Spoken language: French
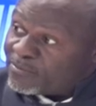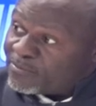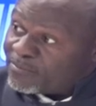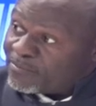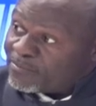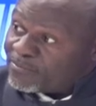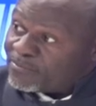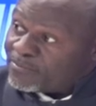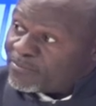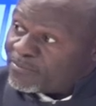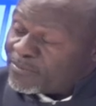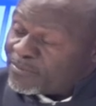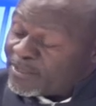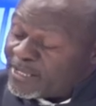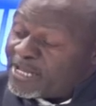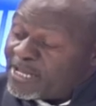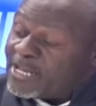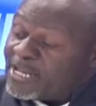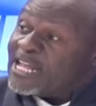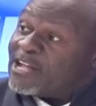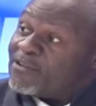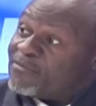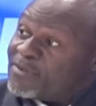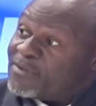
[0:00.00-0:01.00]
Il y avait
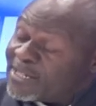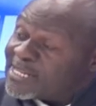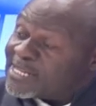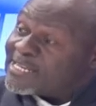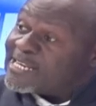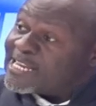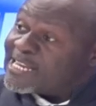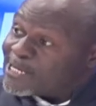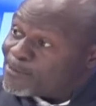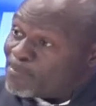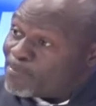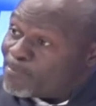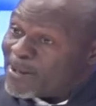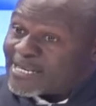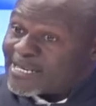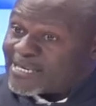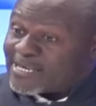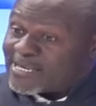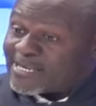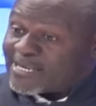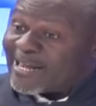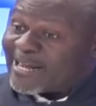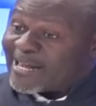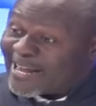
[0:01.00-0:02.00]
des espaces
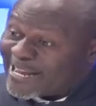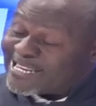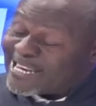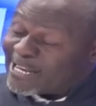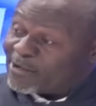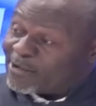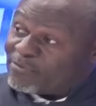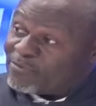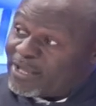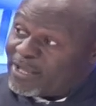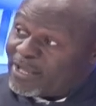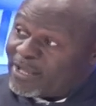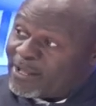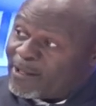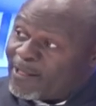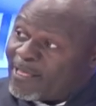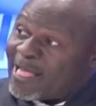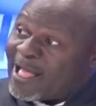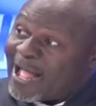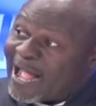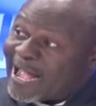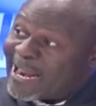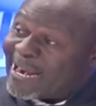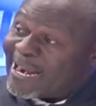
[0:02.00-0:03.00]
réservés à
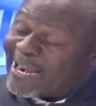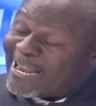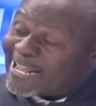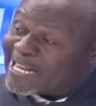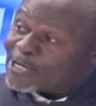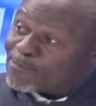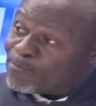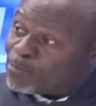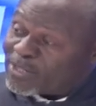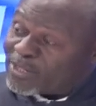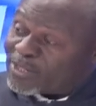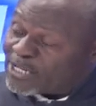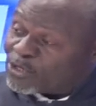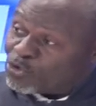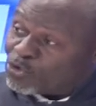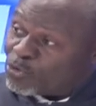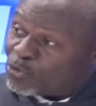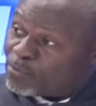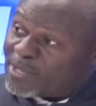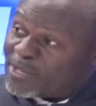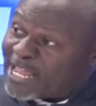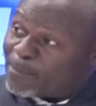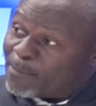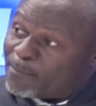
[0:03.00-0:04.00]
l'exploitation minière par
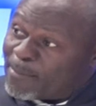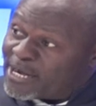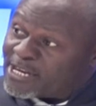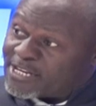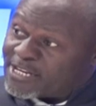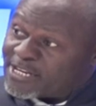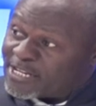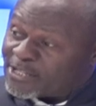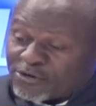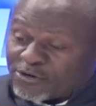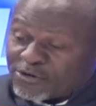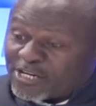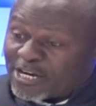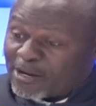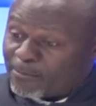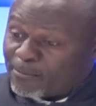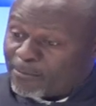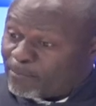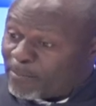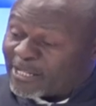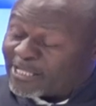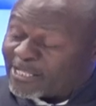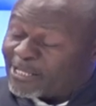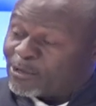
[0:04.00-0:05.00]
les étrangers, en
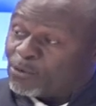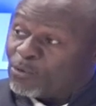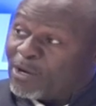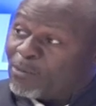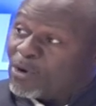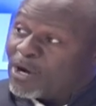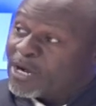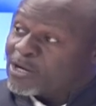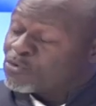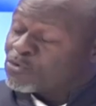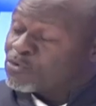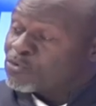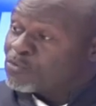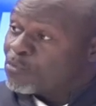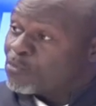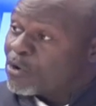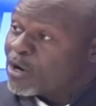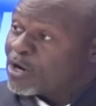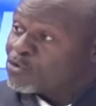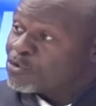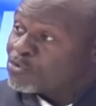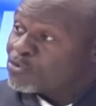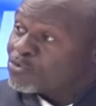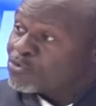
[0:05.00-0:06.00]
particulier Monga
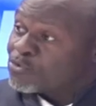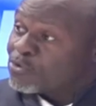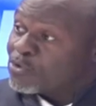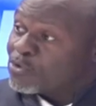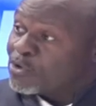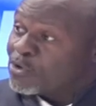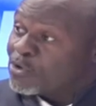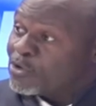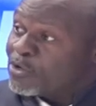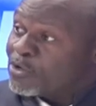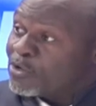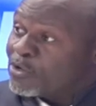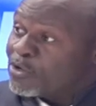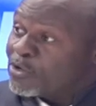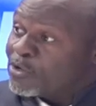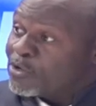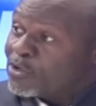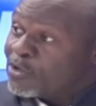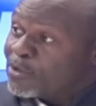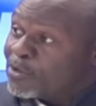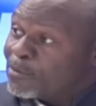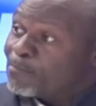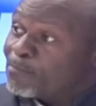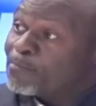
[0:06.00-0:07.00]
Chouchou
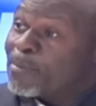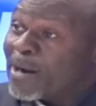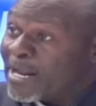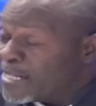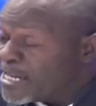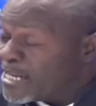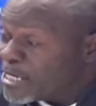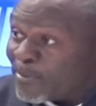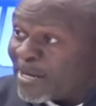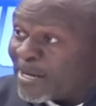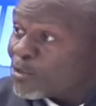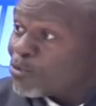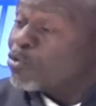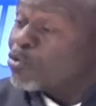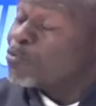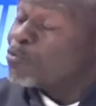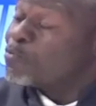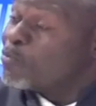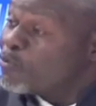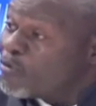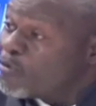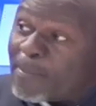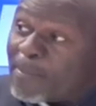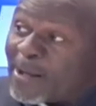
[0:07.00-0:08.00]
plein d'espaces qu'on ne pouvait pas
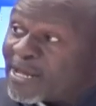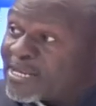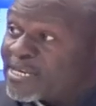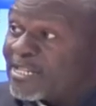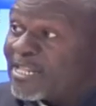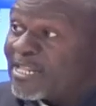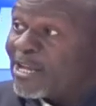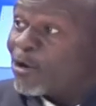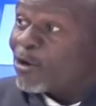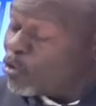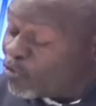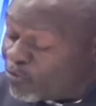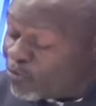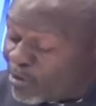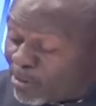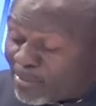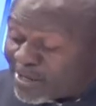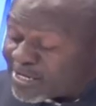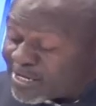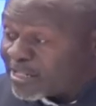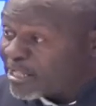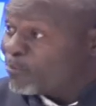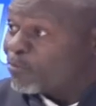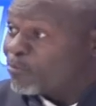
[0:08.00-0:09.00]
accéder, que le gouvernement central ne pouvait
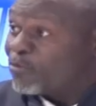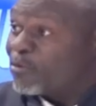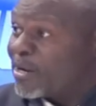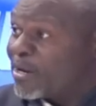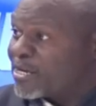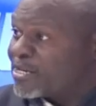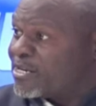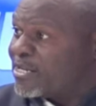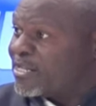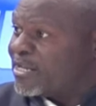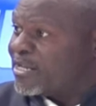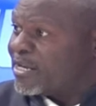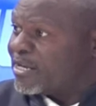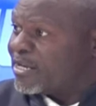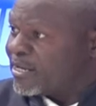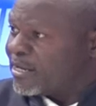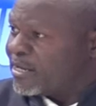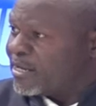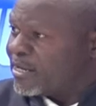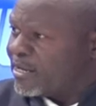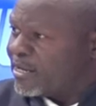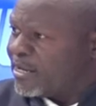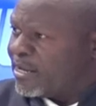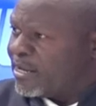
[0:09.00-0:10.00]
pas accéder. Mais il y a d'autres
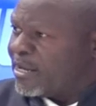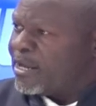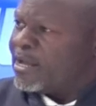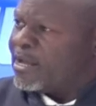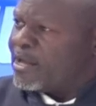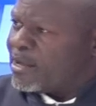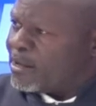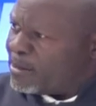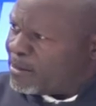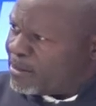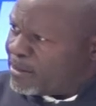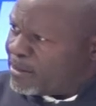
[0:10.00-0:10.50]
espaces également qui